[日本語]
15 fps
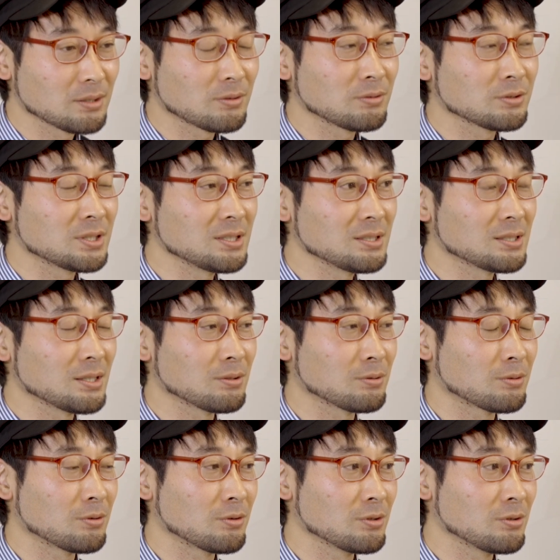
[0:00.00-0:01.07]
その人生を
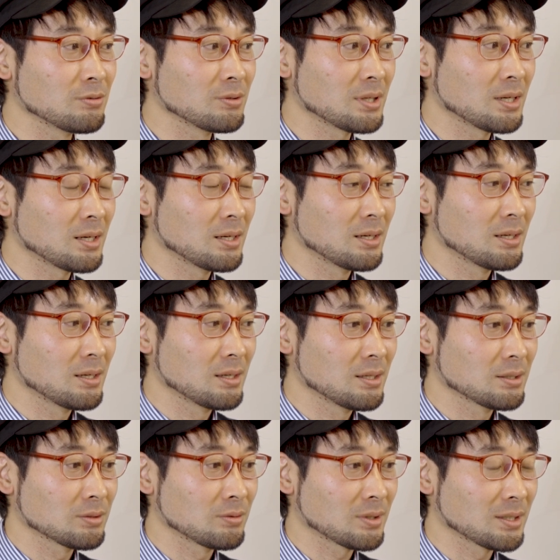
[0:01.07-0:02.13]
こういろんな
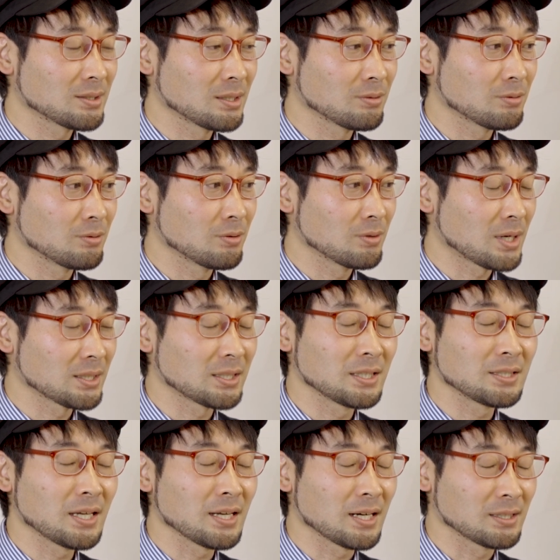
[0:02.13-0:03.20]
その方のこう語り
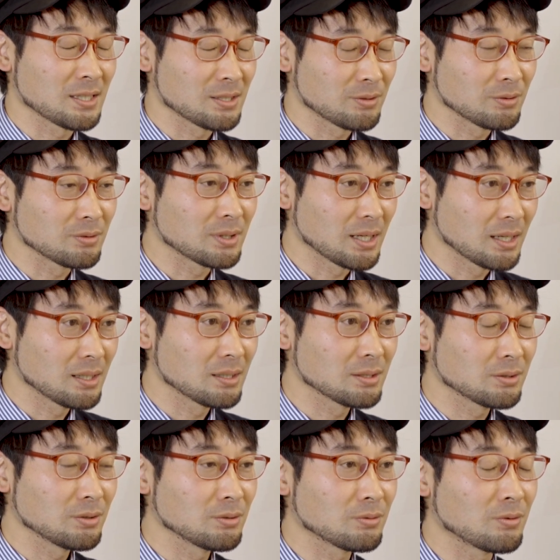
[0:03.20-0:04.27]
たい話というか、
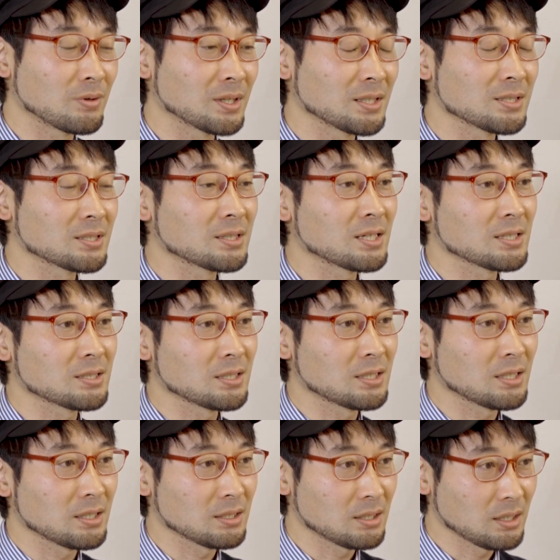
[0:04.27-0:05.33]
そういうのをこうお話聞かせていた
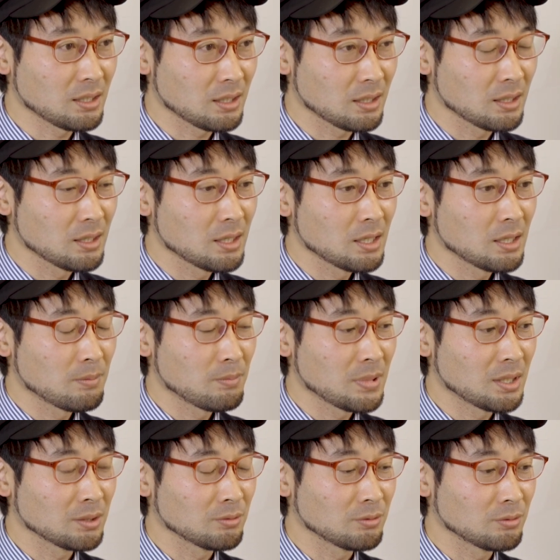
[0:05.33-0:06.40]
だいて、ま
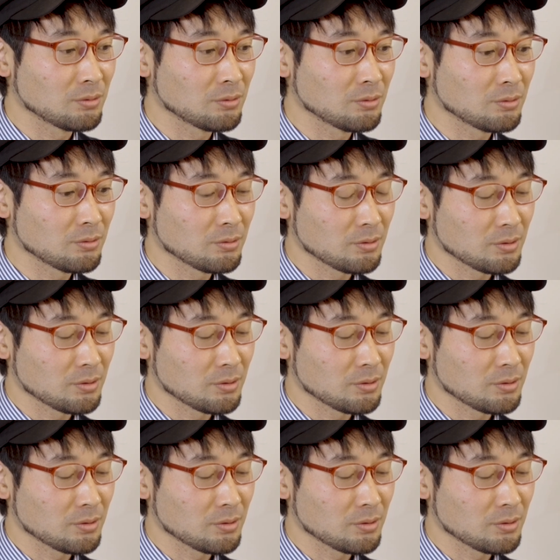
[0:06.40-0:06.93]
あ、あの